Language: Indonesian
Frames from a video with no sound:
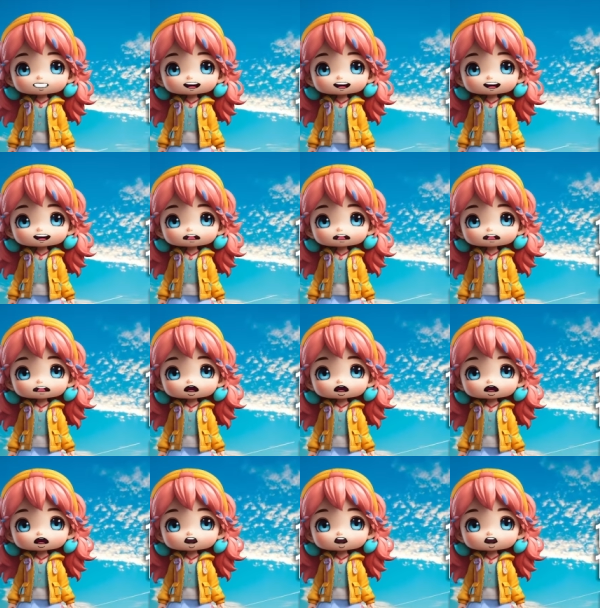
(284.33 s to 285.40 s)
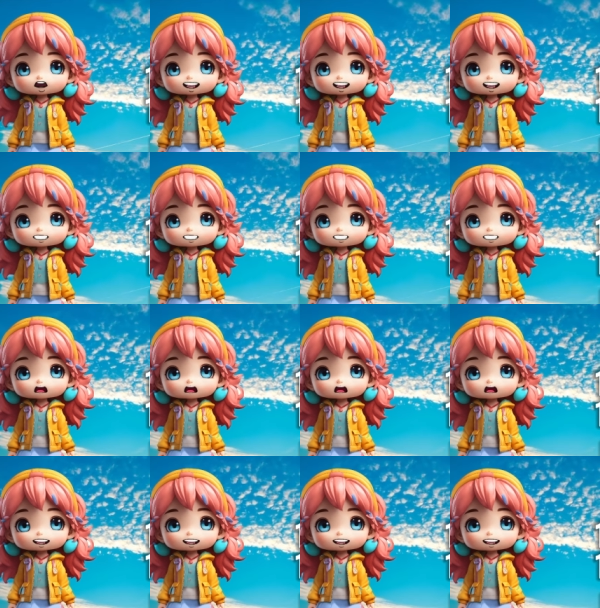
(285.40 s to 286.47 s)
yang ramping. Lalu
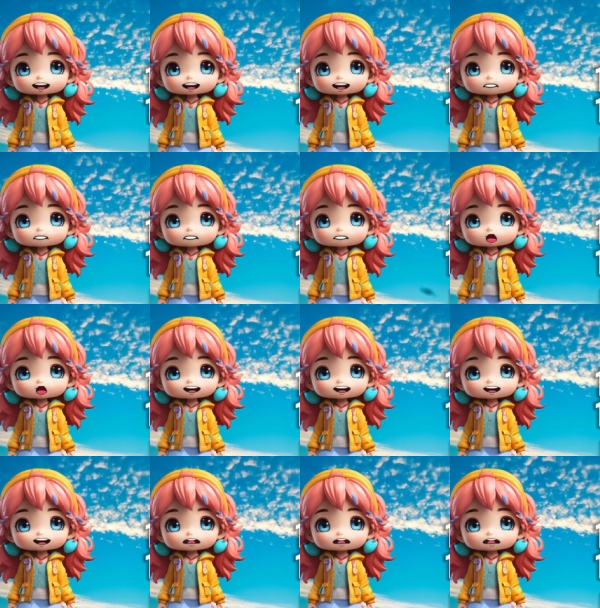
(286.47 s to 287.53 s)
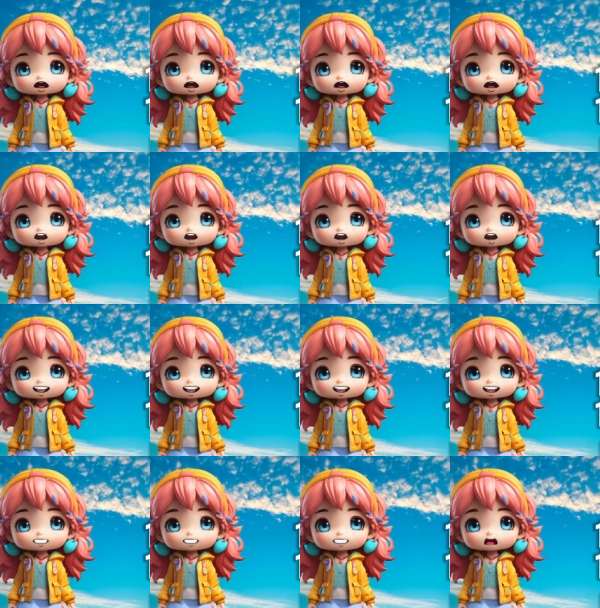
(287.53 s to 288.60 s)
lingeri itu hanya sebatas paha
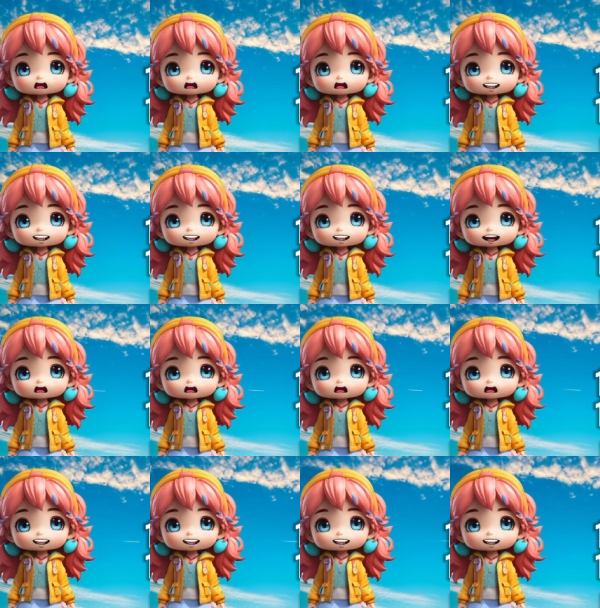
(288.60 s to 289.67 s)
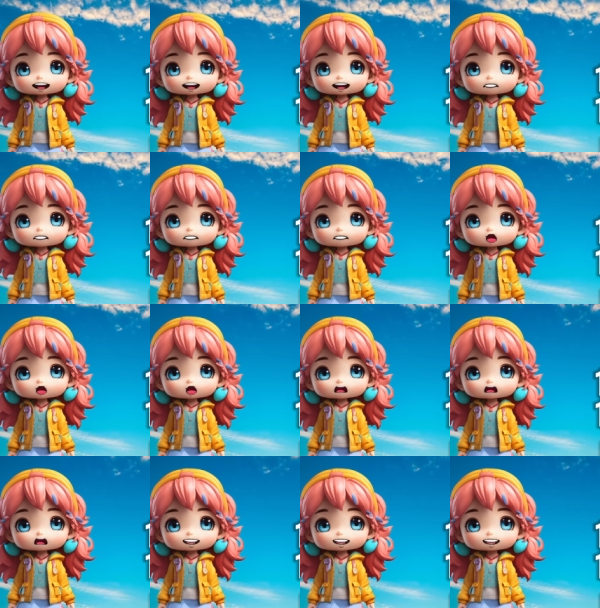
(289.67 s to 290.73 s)
dan memperlihatkan kaki jenjangnya.
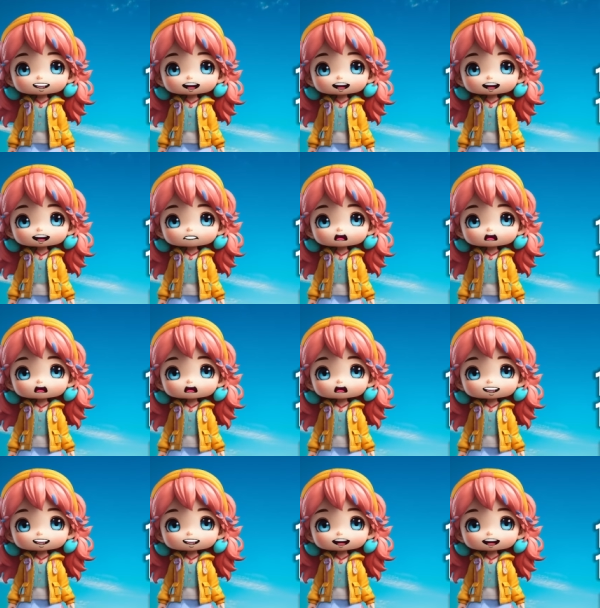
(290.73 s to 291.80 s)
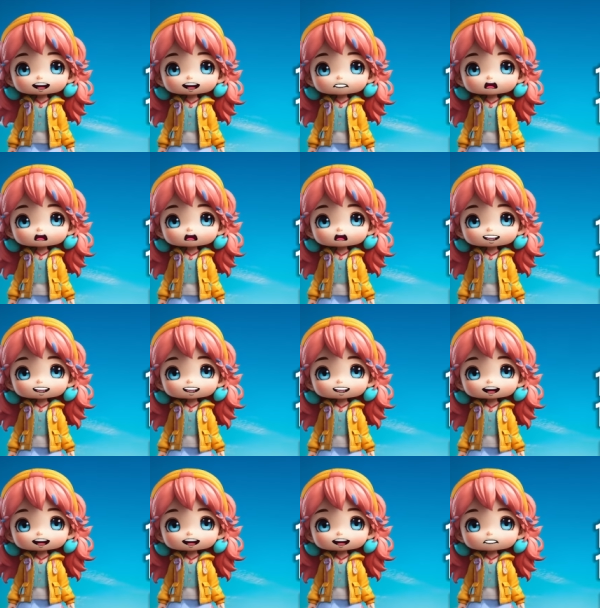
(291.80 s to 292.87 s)
Yang terpenting lingeri di
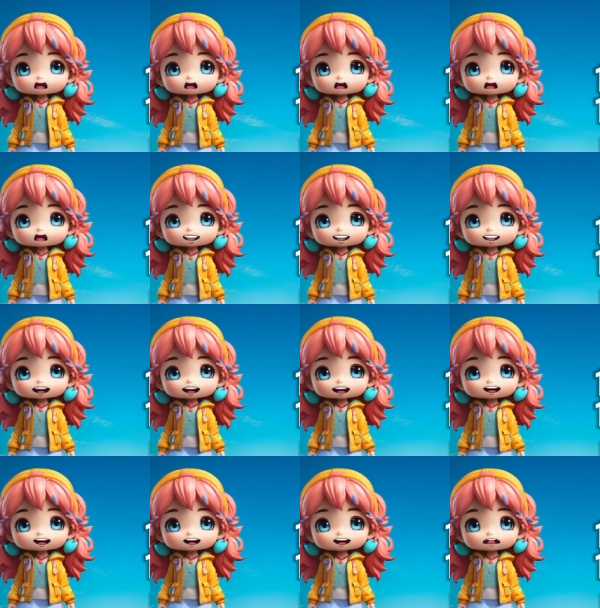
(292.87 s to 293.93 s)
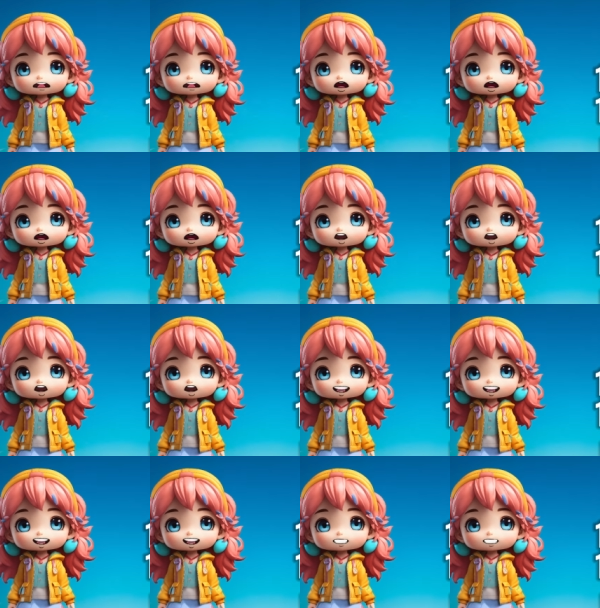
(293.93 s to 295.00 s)
bagian dada itu sangat transparan.
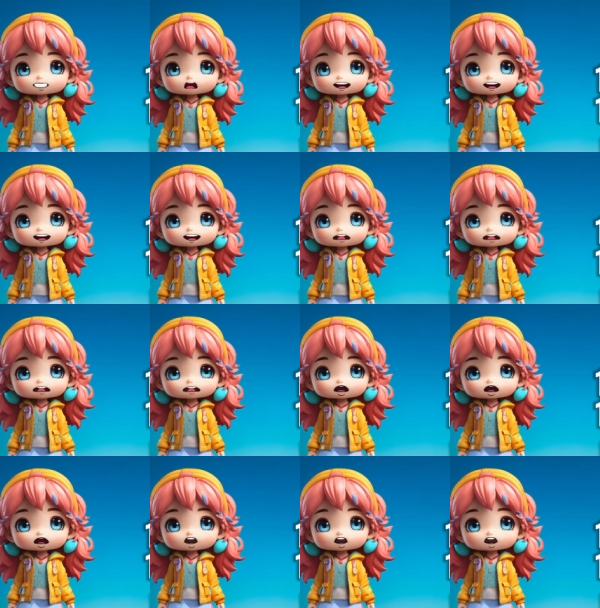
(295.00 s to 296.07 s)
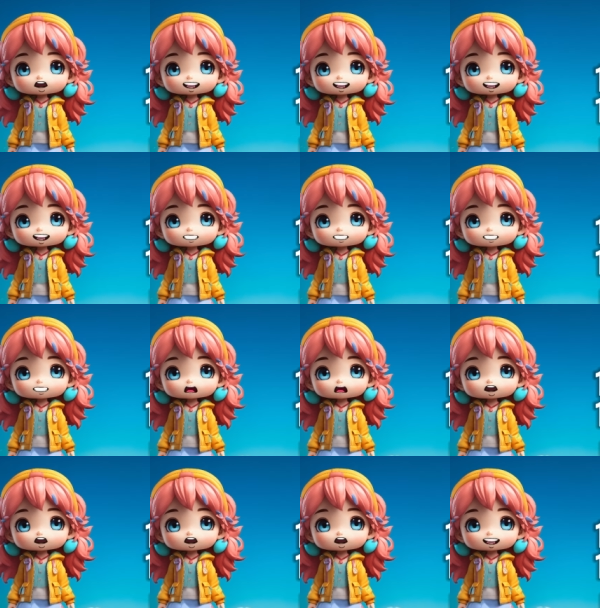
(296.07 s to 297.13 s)
Kamu lihat apa sih?
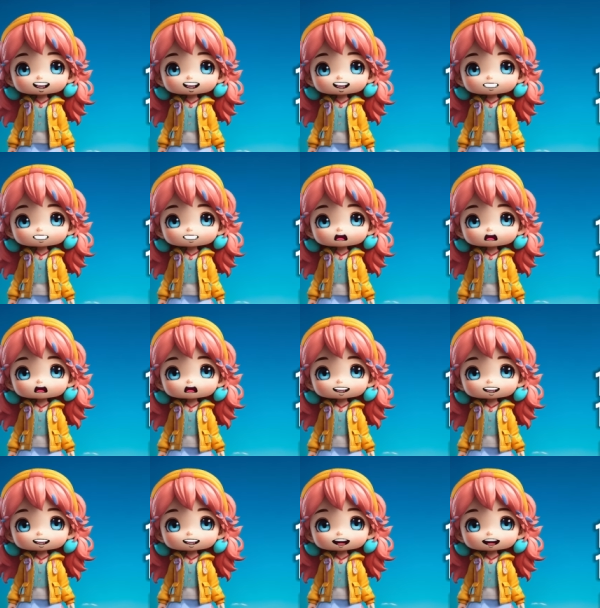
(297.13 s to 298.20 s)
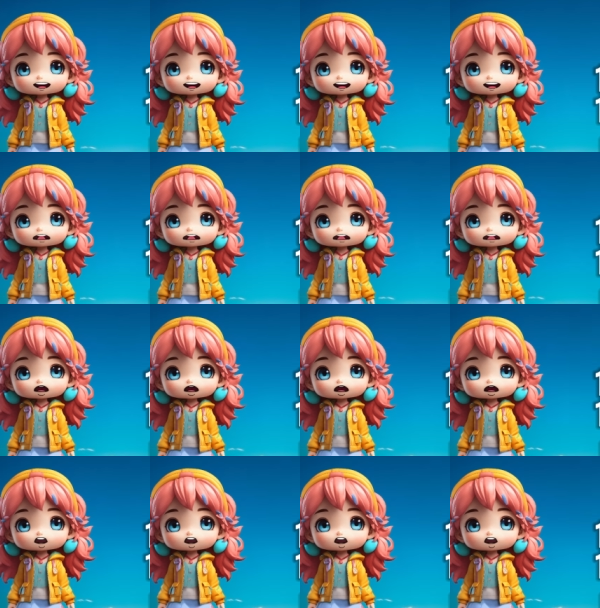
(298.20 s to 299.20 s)
Ezra mesum. Kina memarahinya sambil